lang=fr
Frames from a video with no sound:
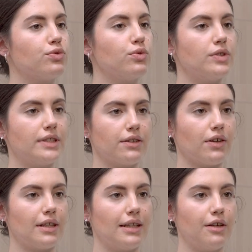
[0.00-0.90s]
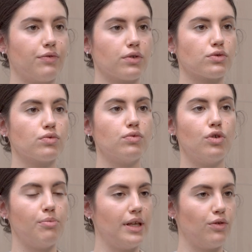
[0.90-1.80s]
tout le secteur de la défense ou le
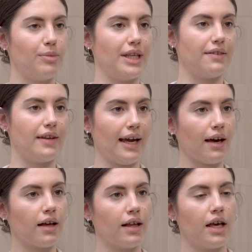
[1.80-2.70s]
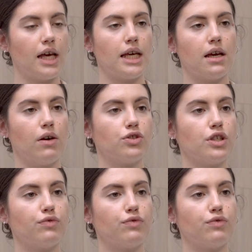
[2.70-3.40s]
milieu militaire et euh, j'ai